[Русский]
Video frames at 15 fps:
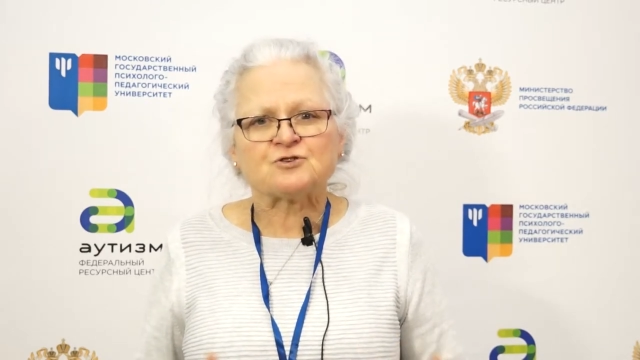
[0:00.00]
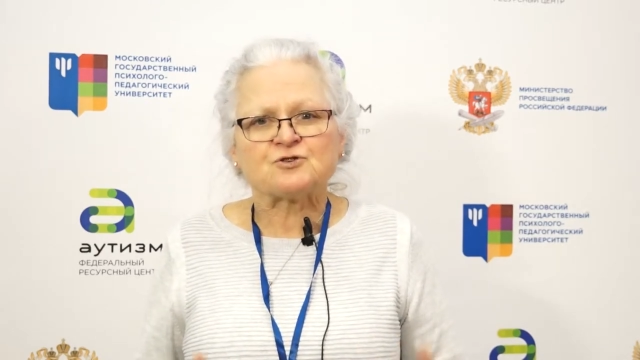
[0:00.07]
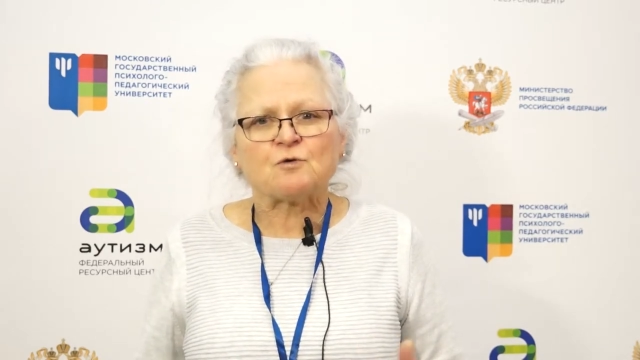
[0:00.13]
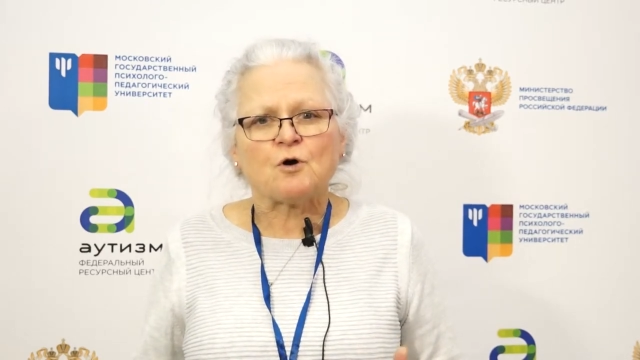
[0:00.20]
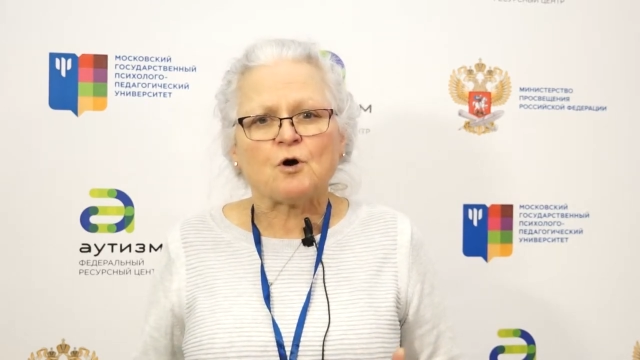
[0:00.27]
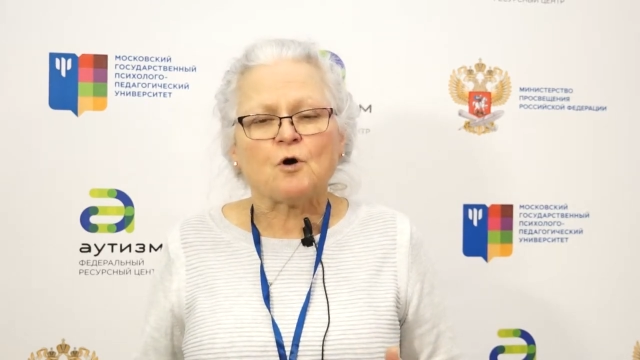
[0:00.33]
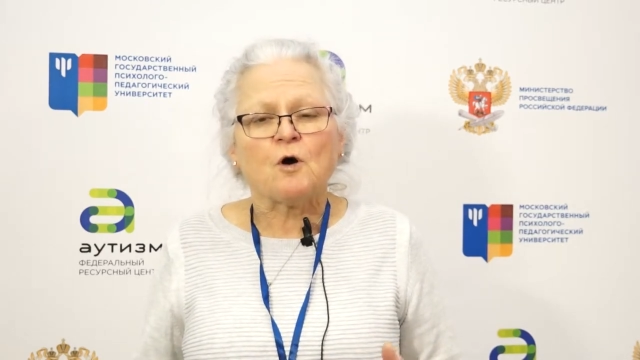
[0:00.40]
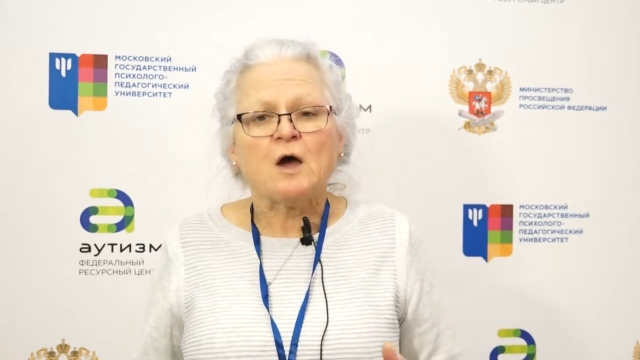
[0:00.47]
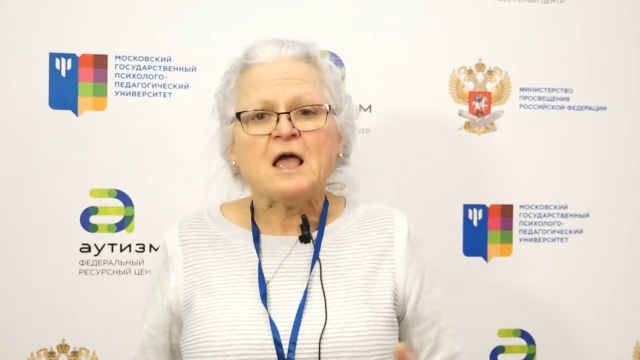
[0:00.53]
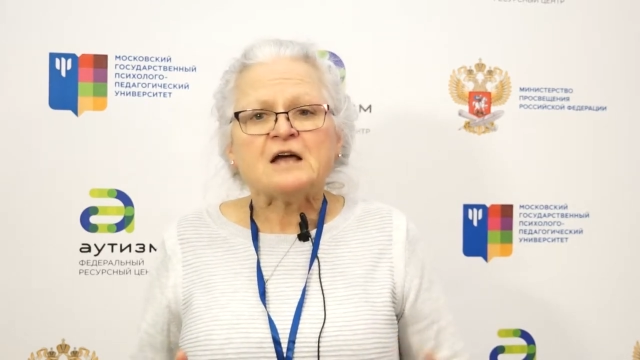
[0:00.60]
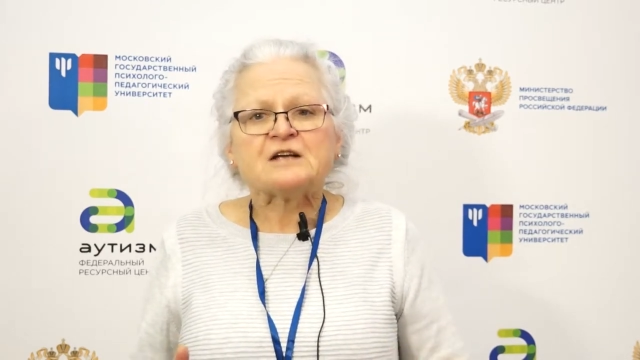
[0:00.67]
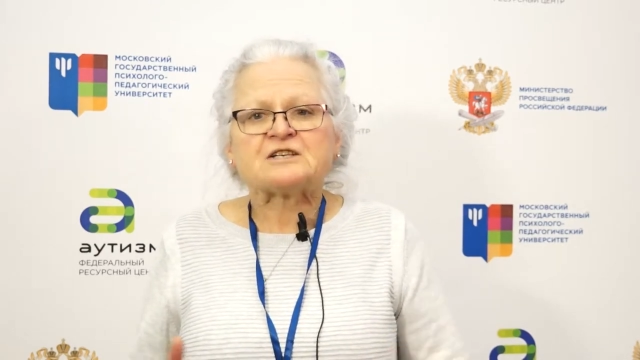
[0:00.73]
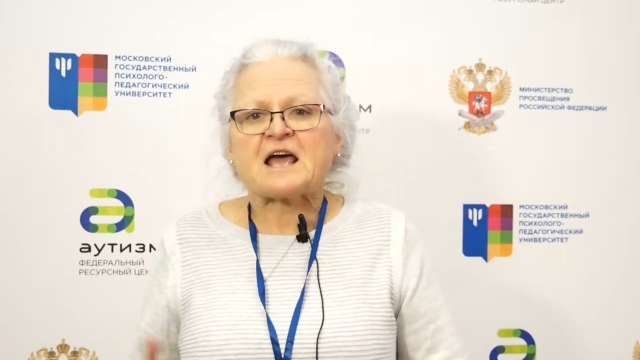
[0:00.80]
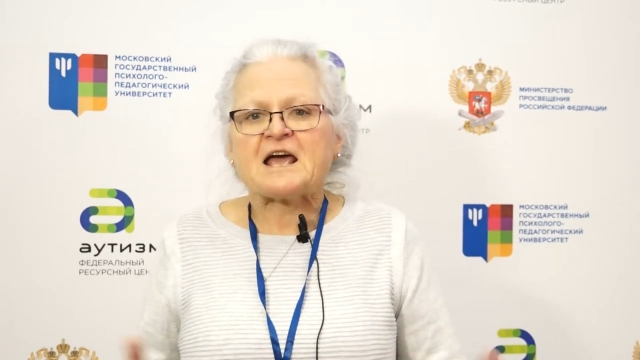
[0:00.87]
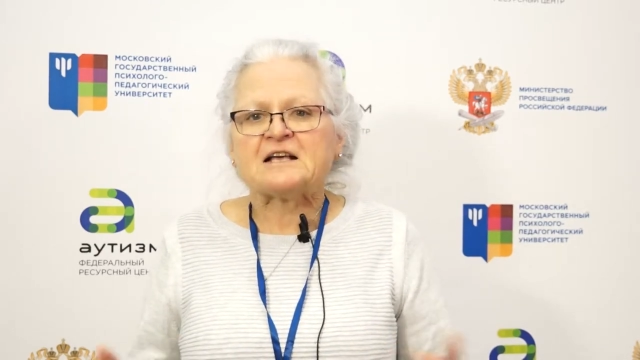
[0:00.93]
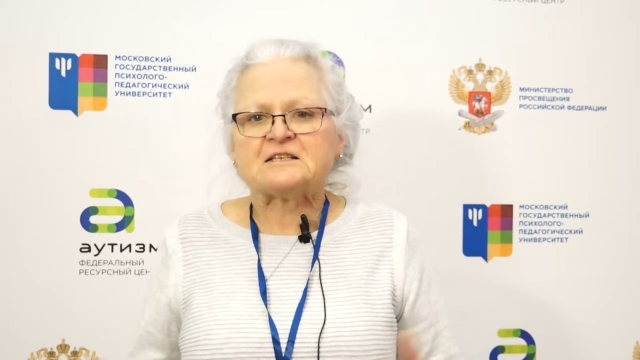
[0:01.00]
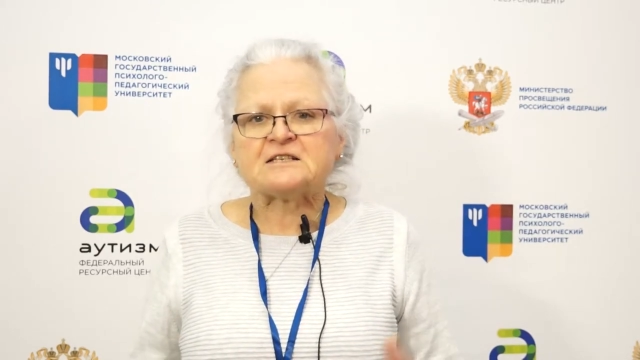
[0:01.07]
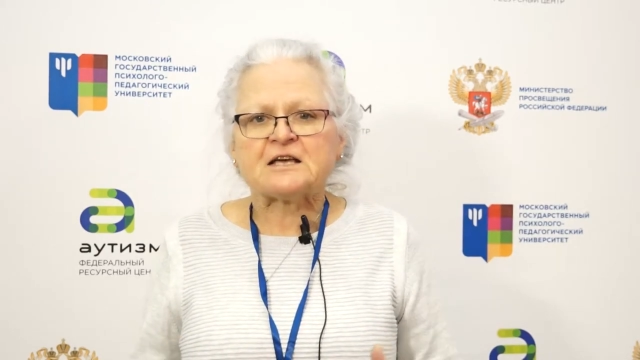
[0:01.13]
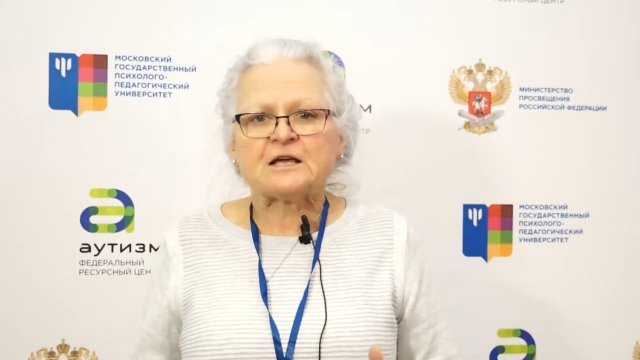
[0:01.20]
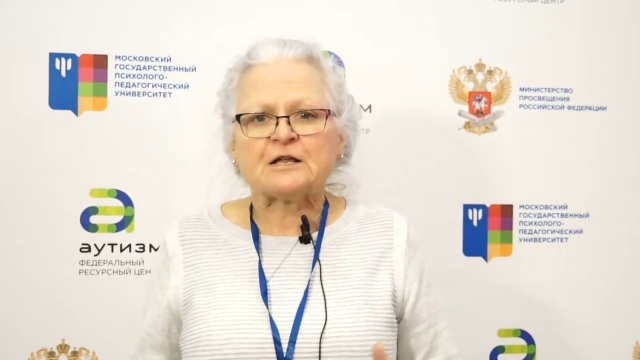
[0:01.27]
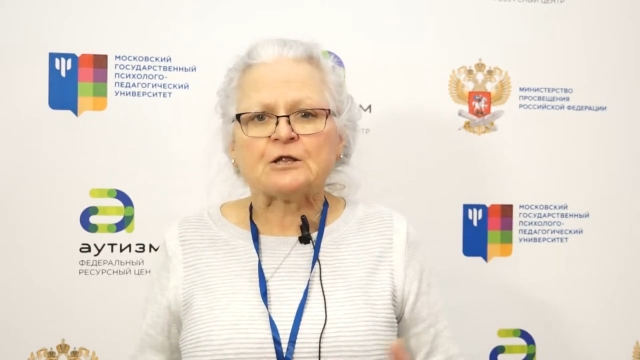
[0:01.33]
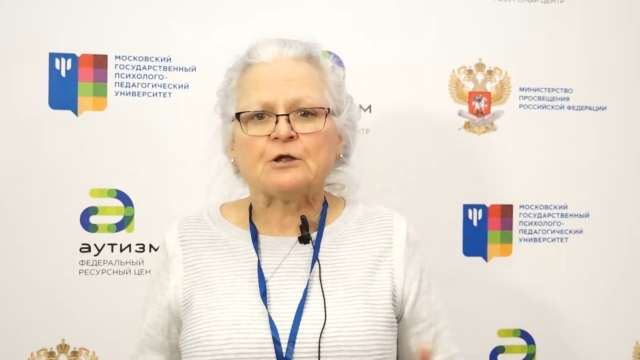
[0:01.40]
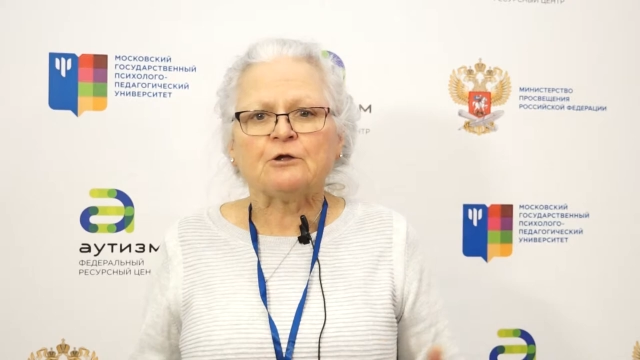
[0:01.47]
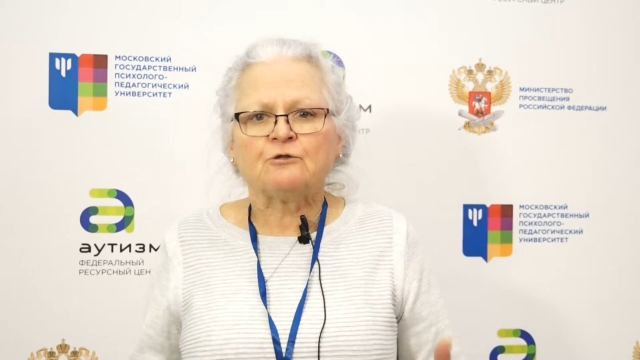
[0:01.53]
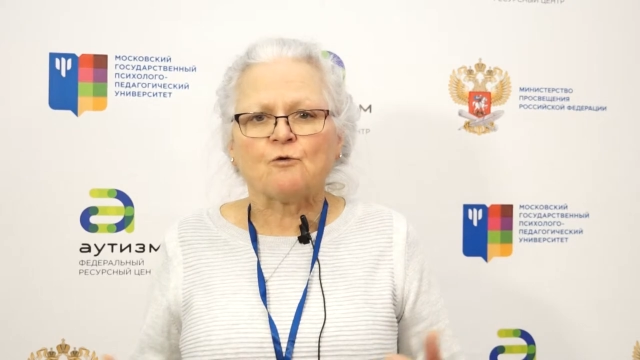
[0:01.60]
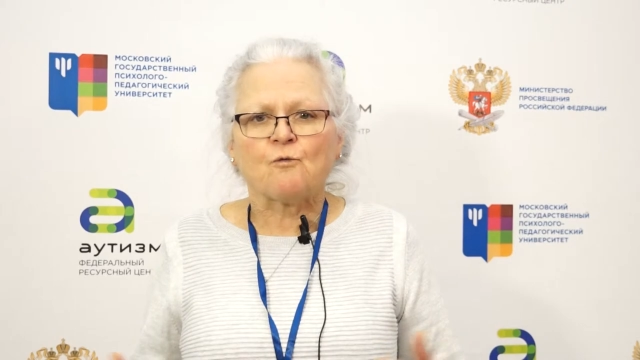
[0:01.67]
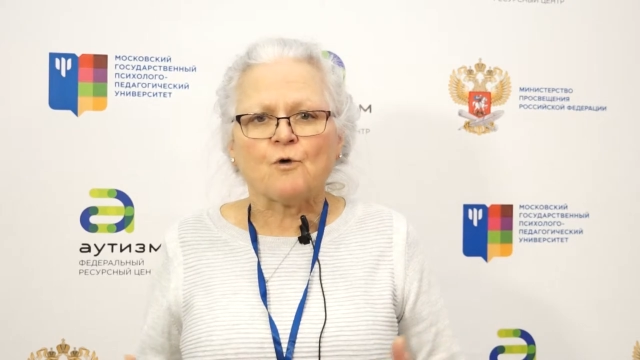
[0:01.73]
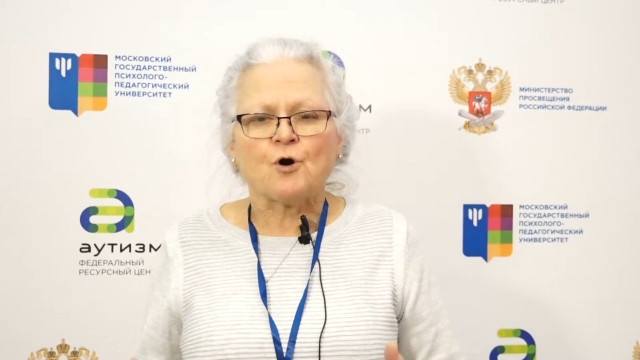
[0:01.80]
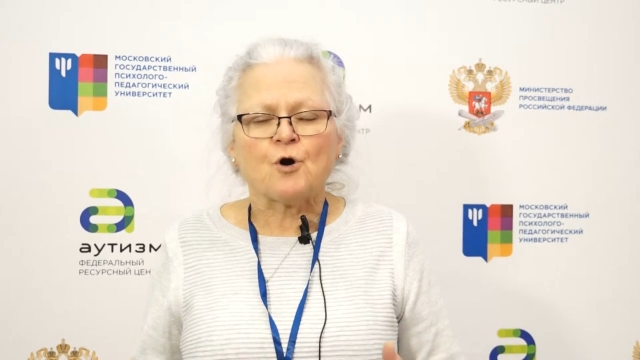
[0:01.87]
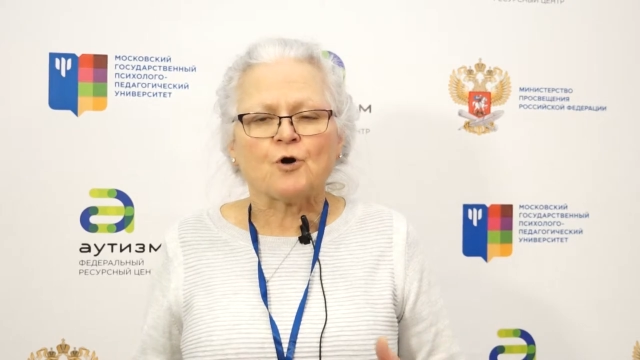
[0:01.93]
как он существует в окружающей
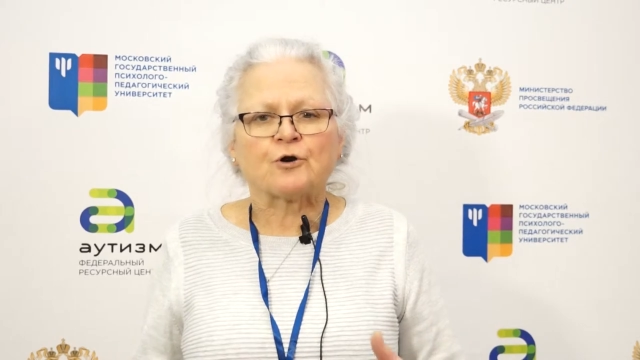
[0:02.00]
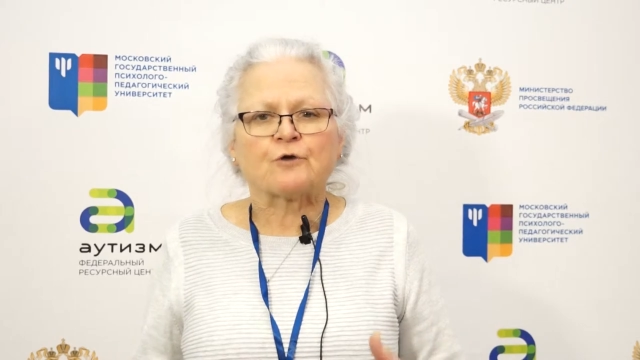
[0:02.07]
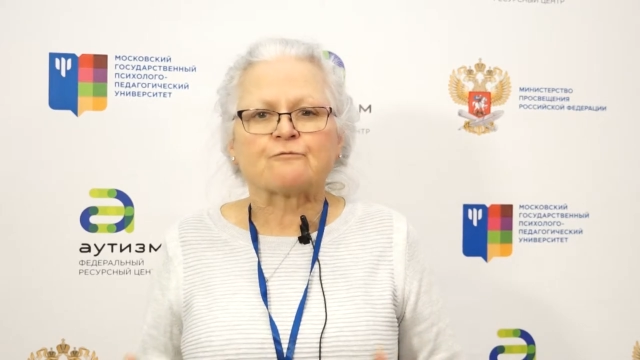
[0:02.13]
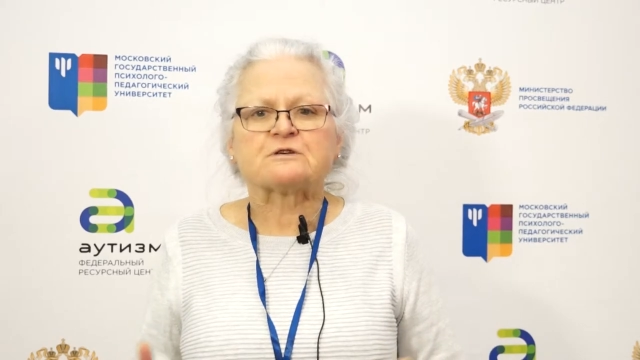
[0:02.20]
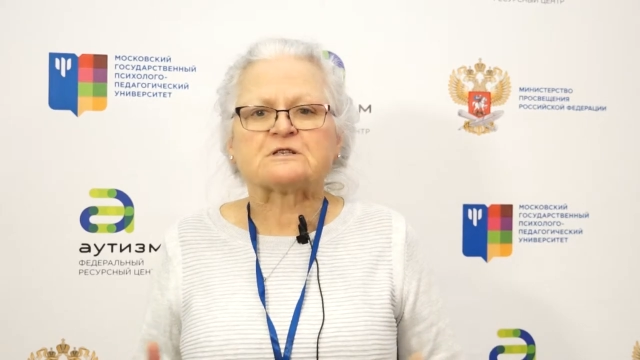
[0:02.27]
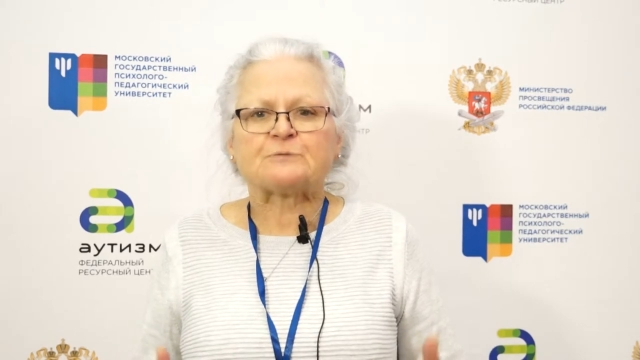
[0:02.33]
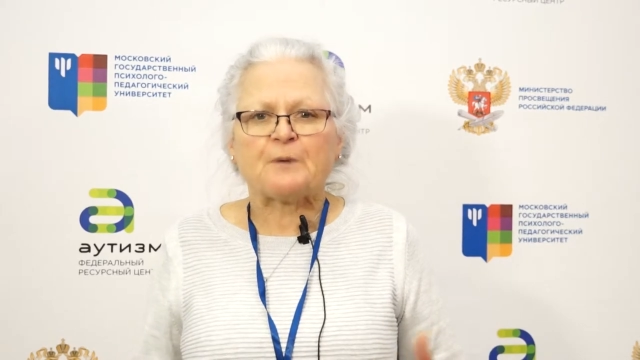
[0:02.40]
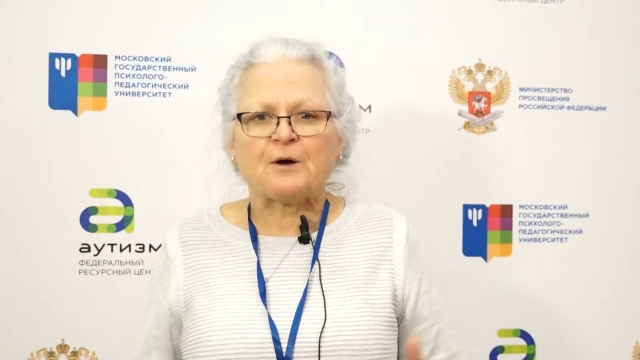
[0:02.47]
среде,